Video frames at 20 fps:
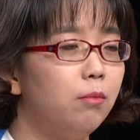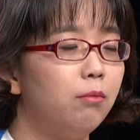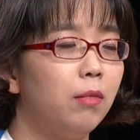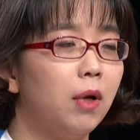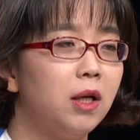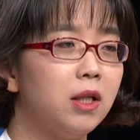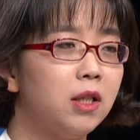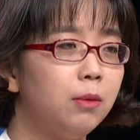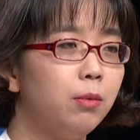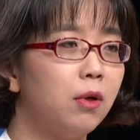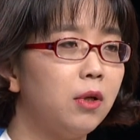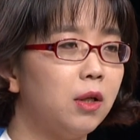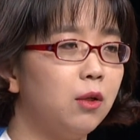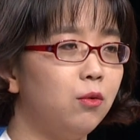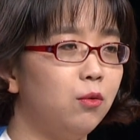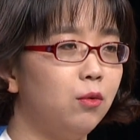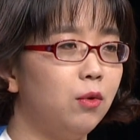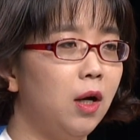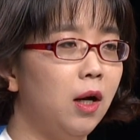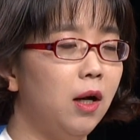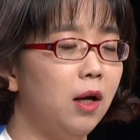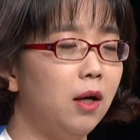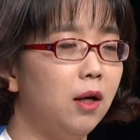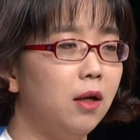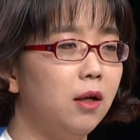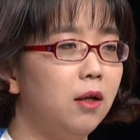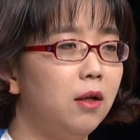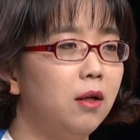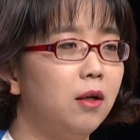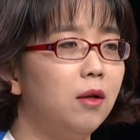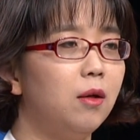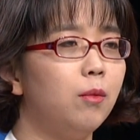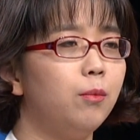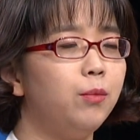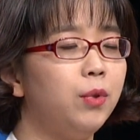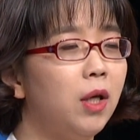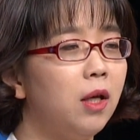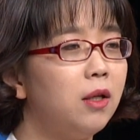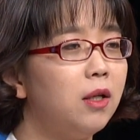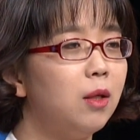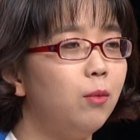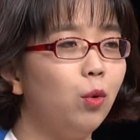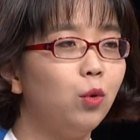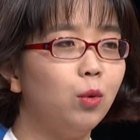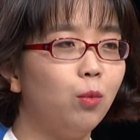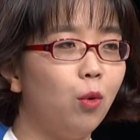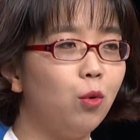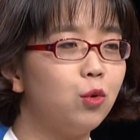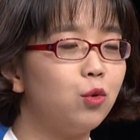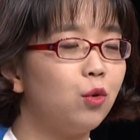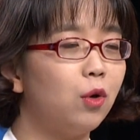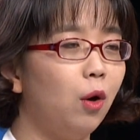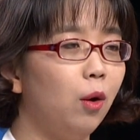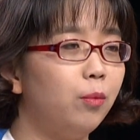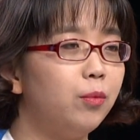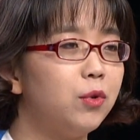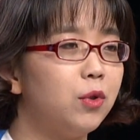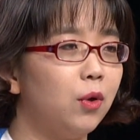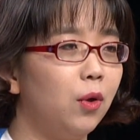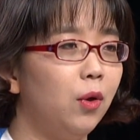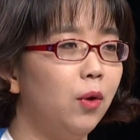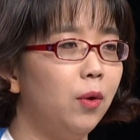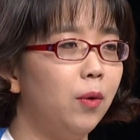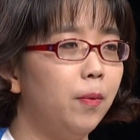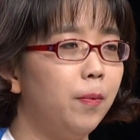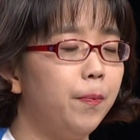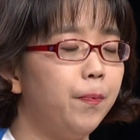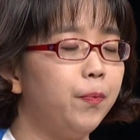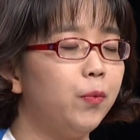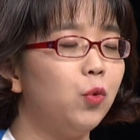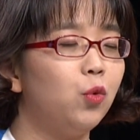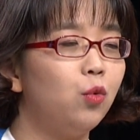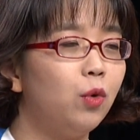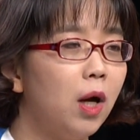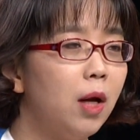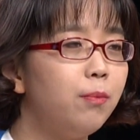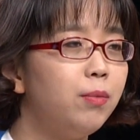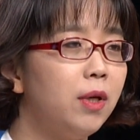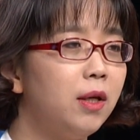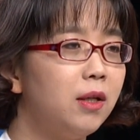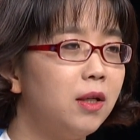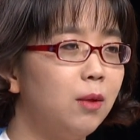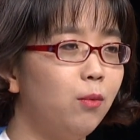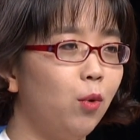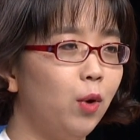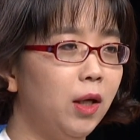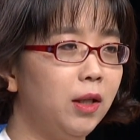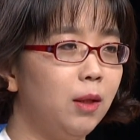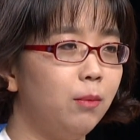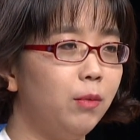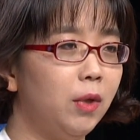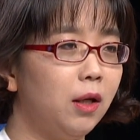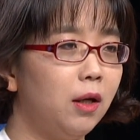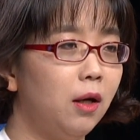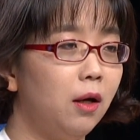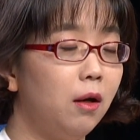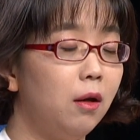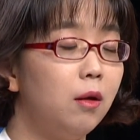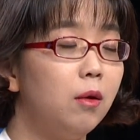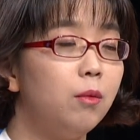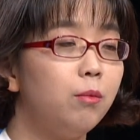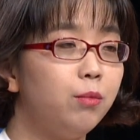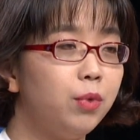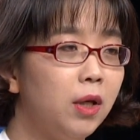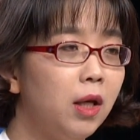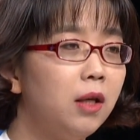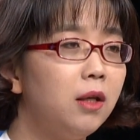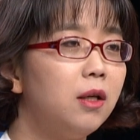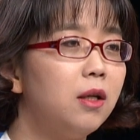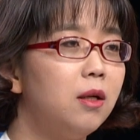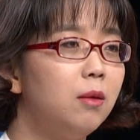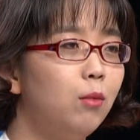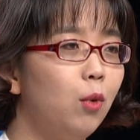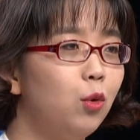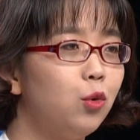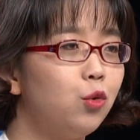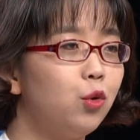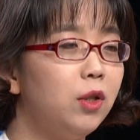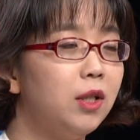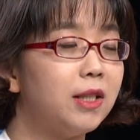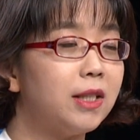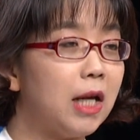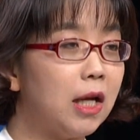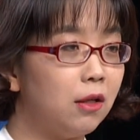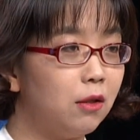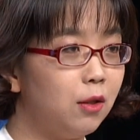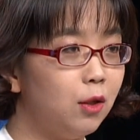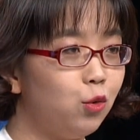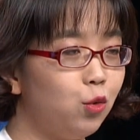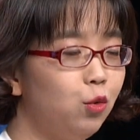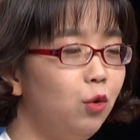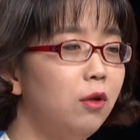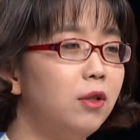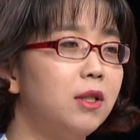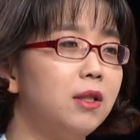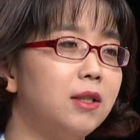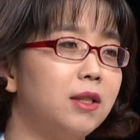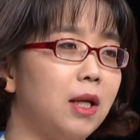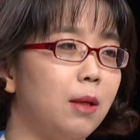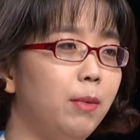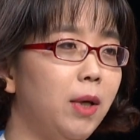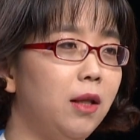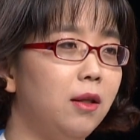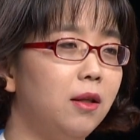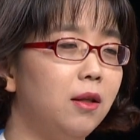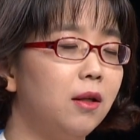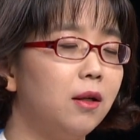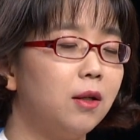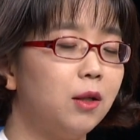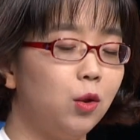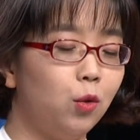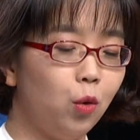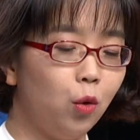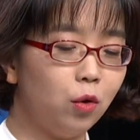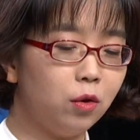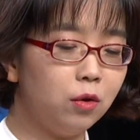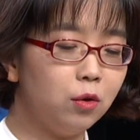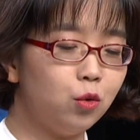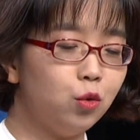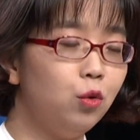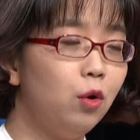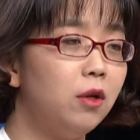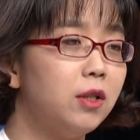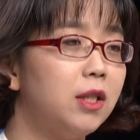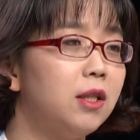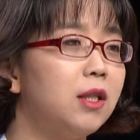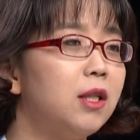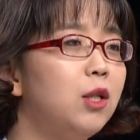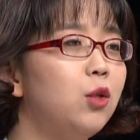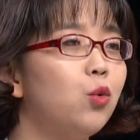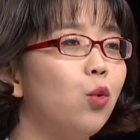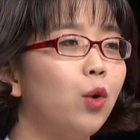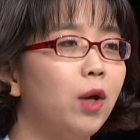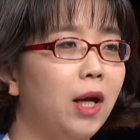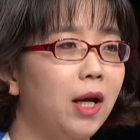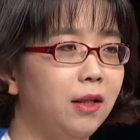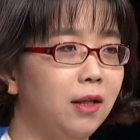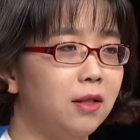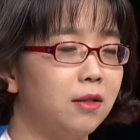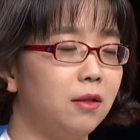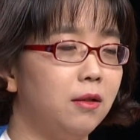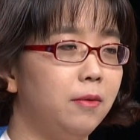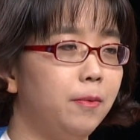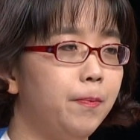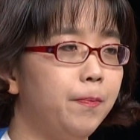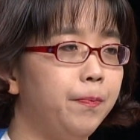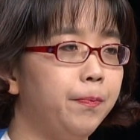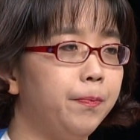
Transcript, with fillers: 팔십억 인구가 비행기를 모두 몰 수가 없죠. 누가 비행기를 몰아야 됩니까? 비행기를 몰 수 있는 자격이 주어진 자만, 그리고 그 주어진 기종에 한해서